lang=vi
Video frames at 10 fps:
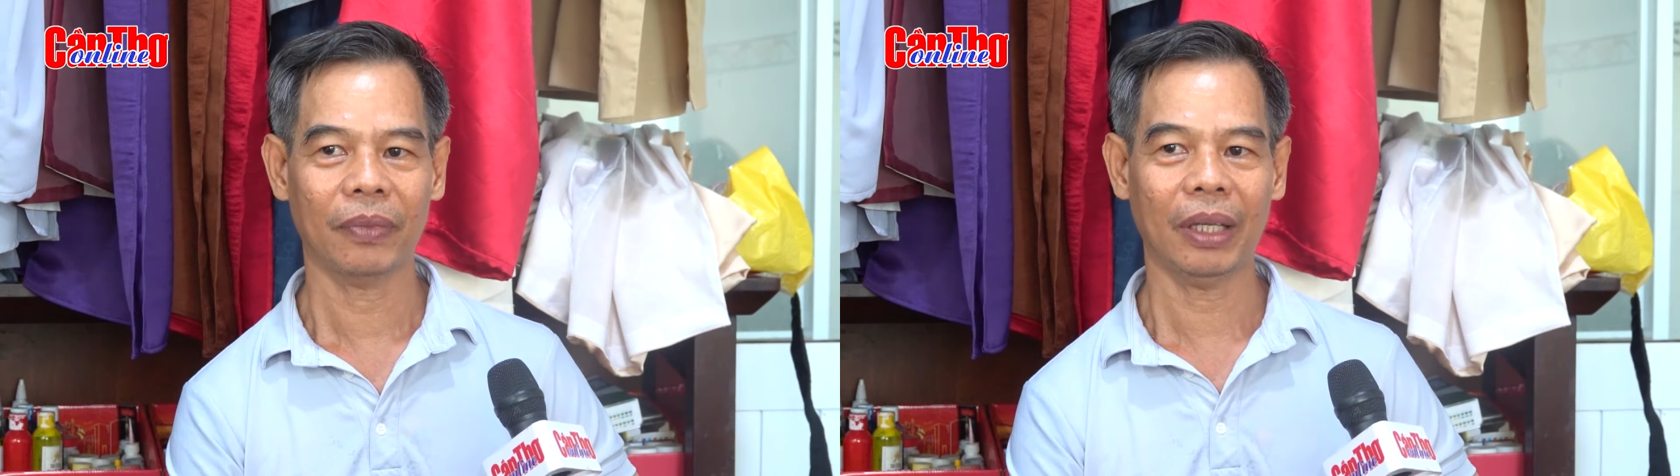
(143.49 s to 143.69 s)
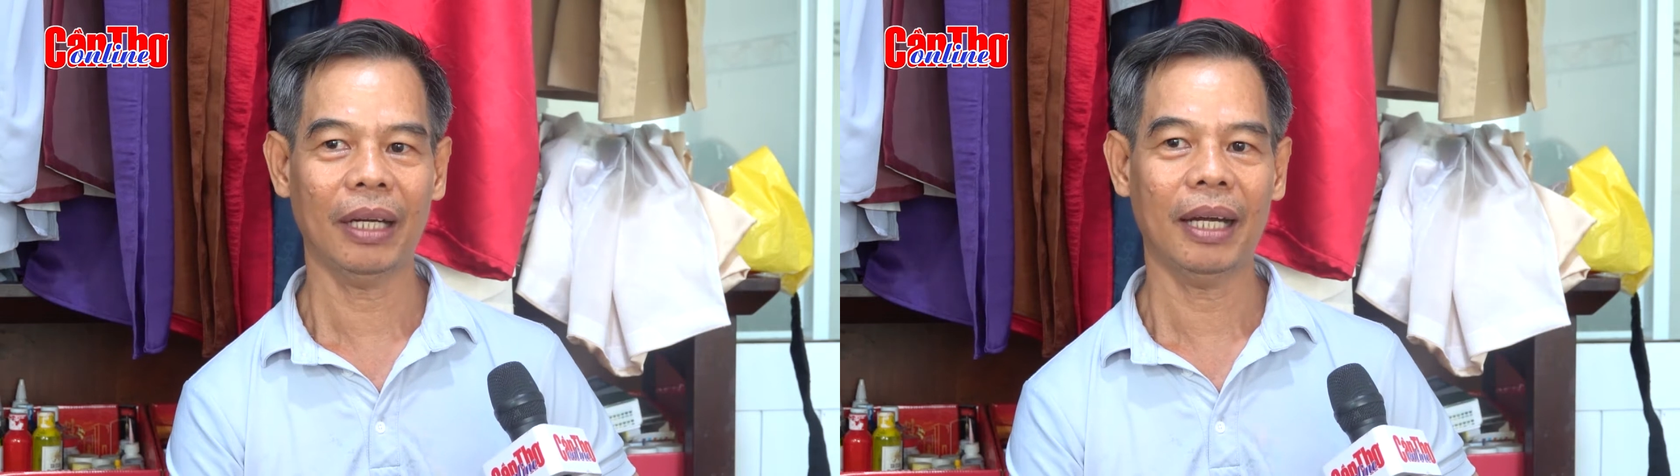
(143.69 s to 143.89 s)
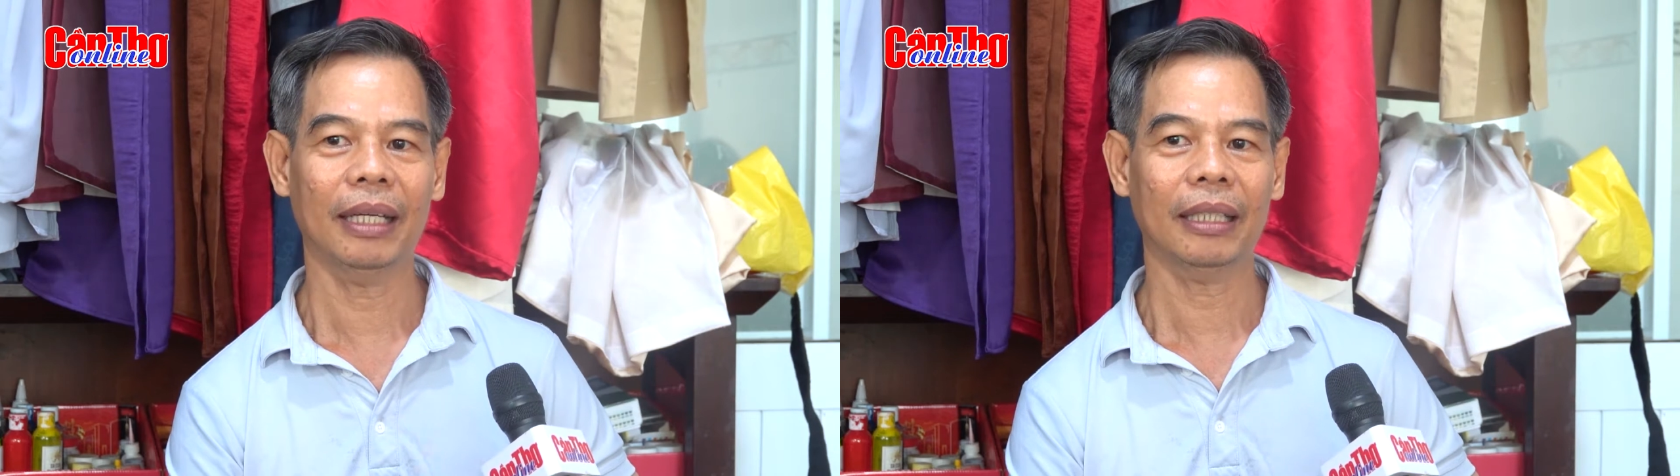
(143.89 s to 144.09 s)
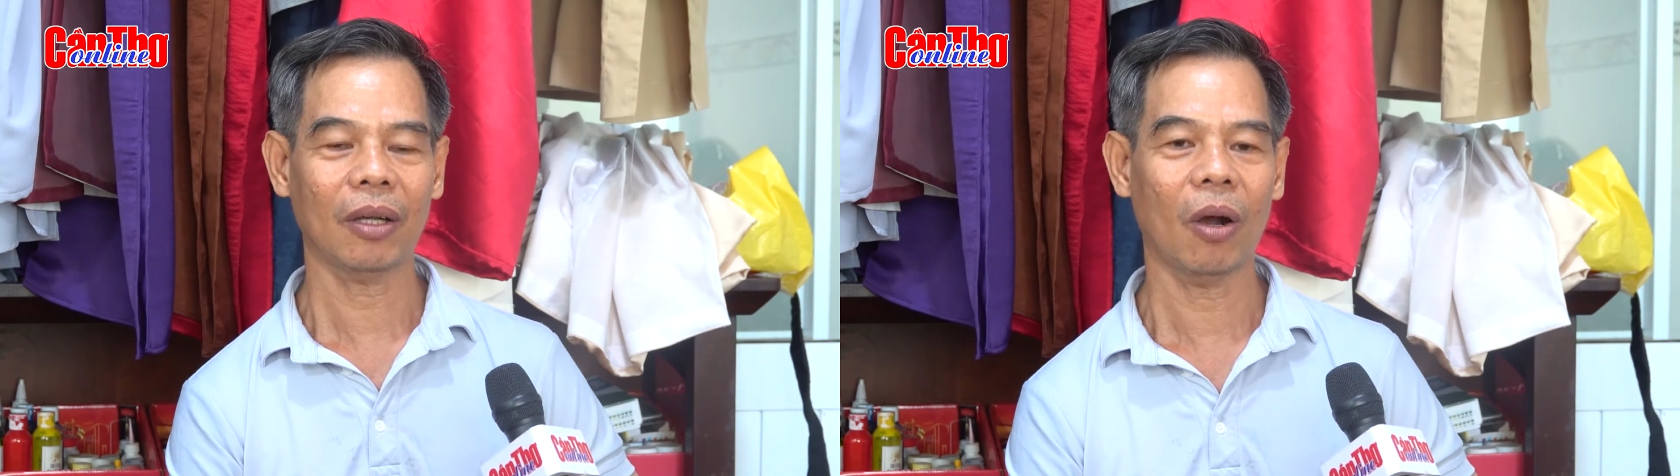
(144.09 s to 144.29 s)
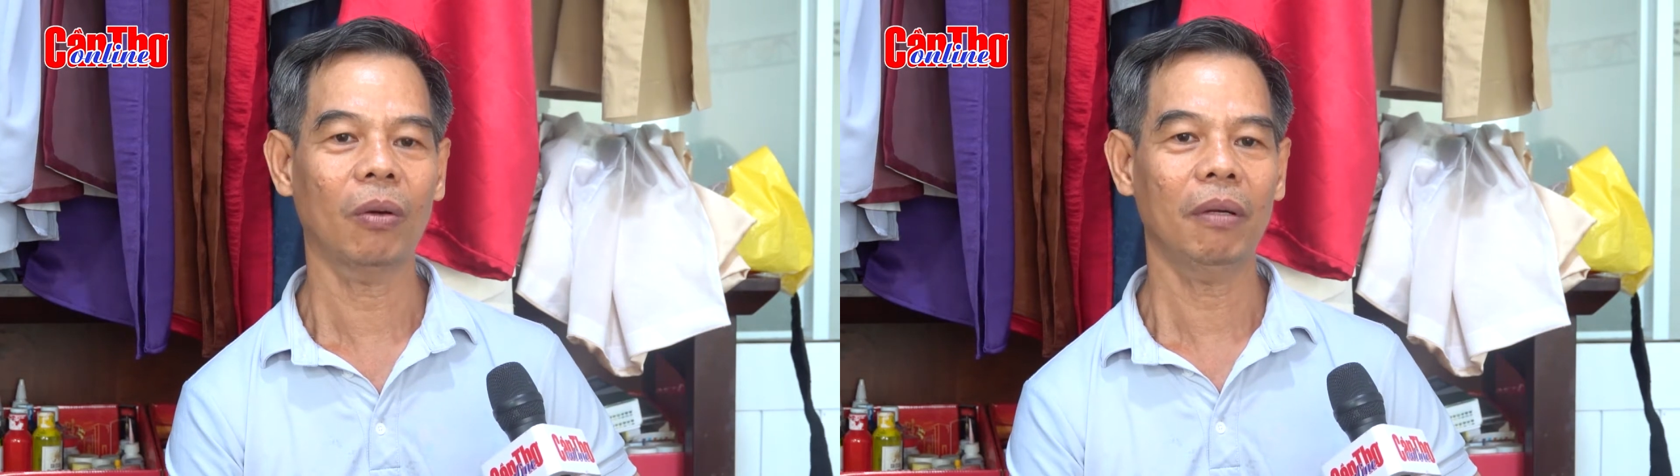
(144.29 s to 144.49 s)
cho nên là cái
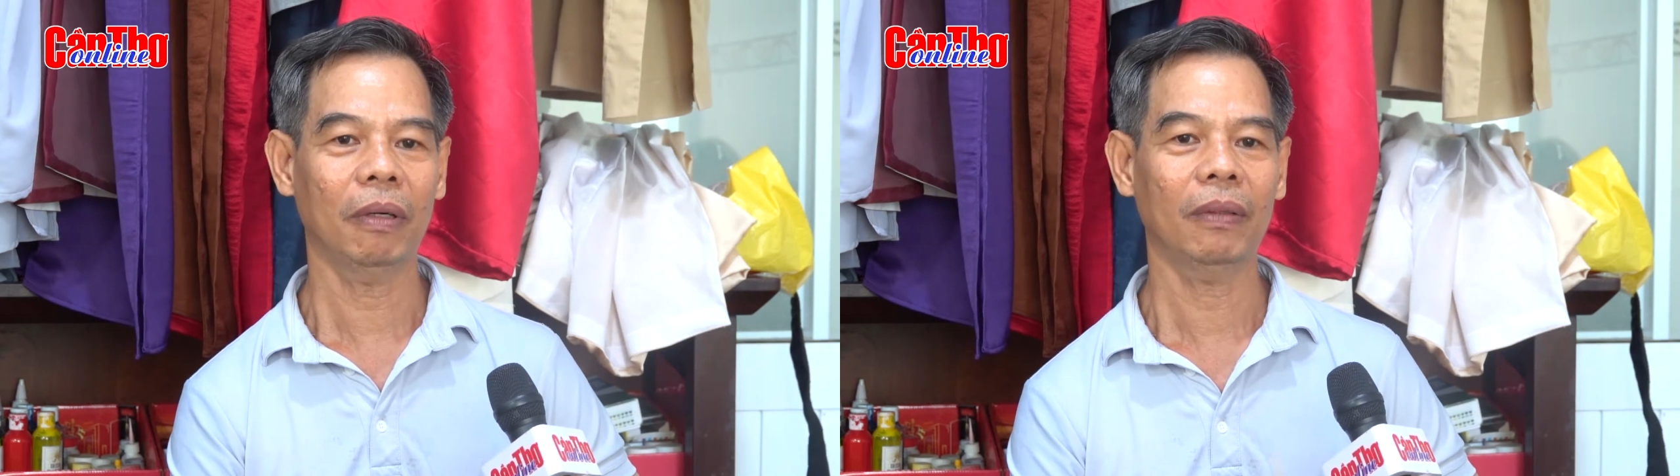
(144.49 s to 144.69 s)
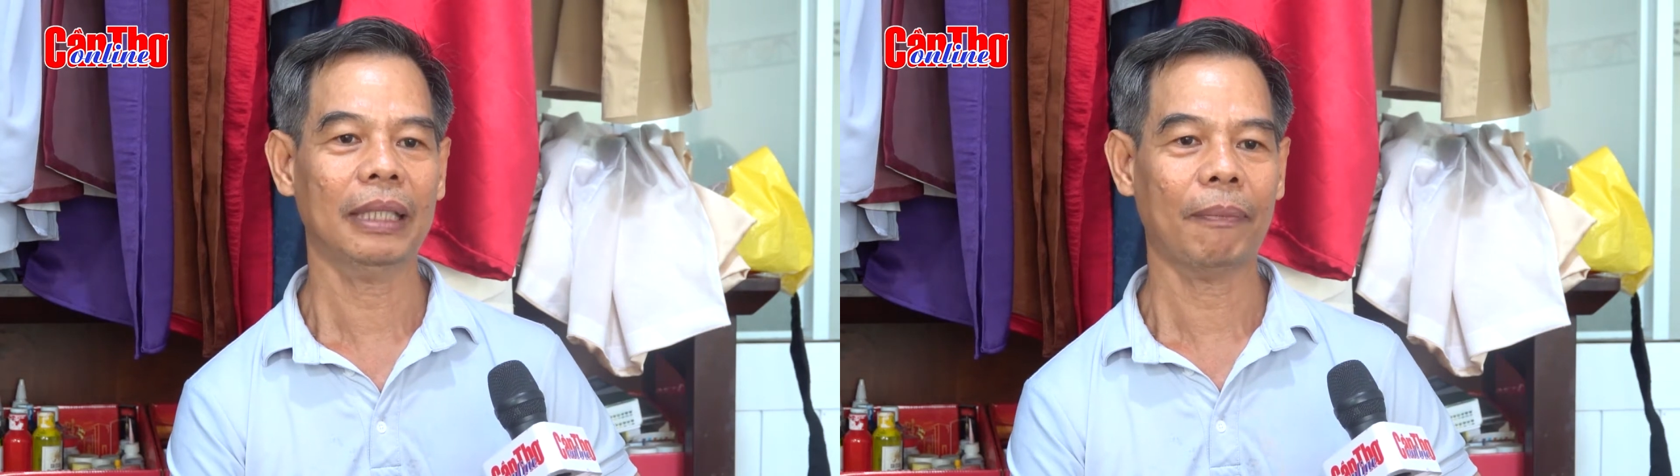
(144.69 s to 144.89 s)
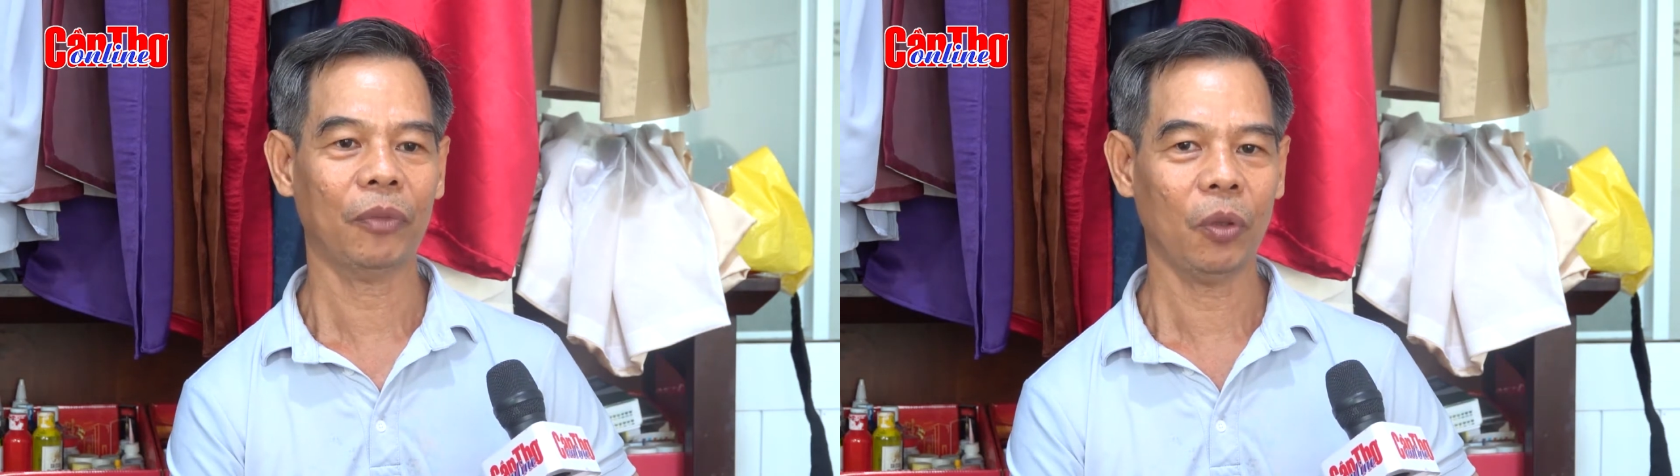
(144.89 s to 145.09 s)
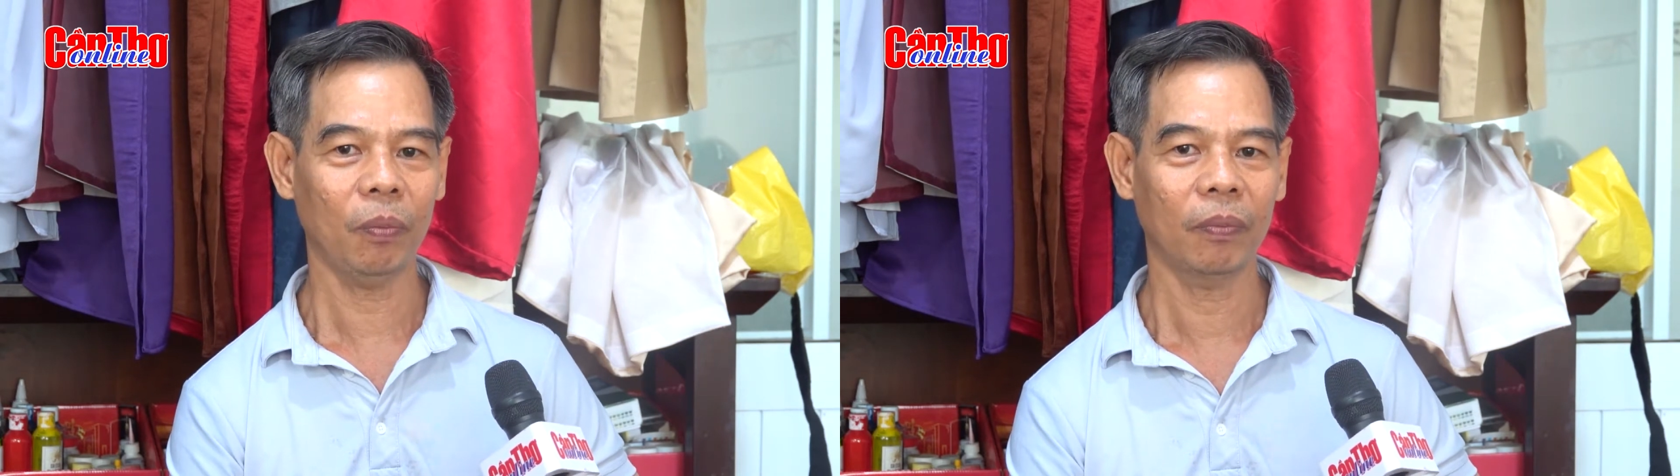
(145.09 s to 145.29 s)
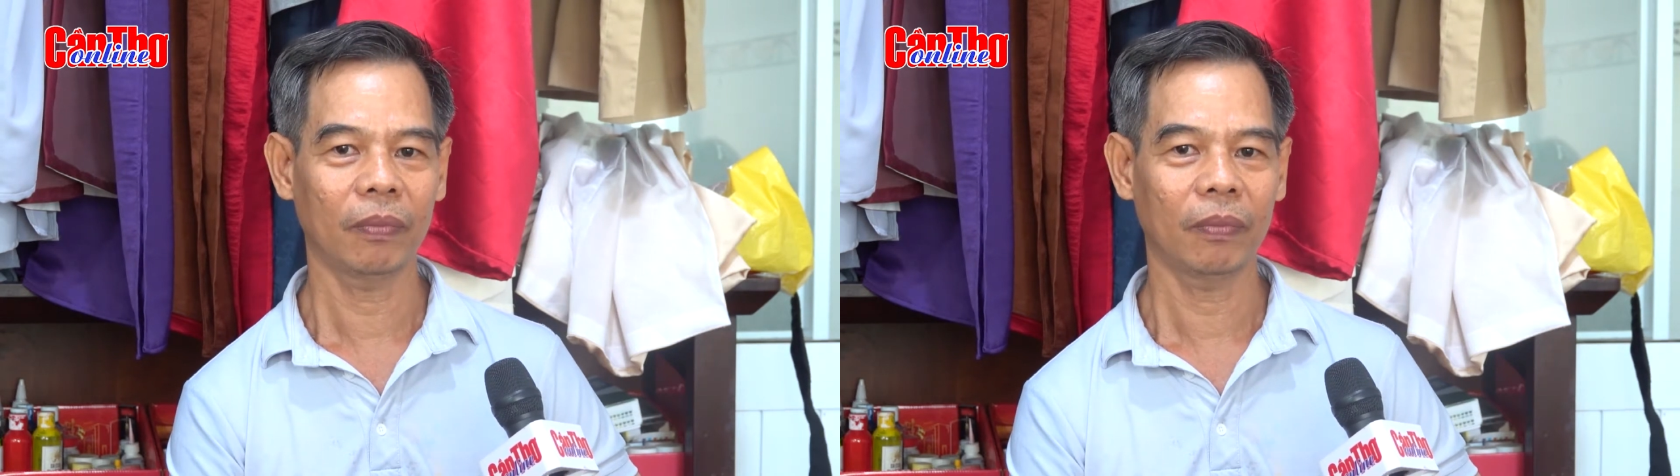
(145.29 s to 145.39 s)
cổ đó mình phải chăm chút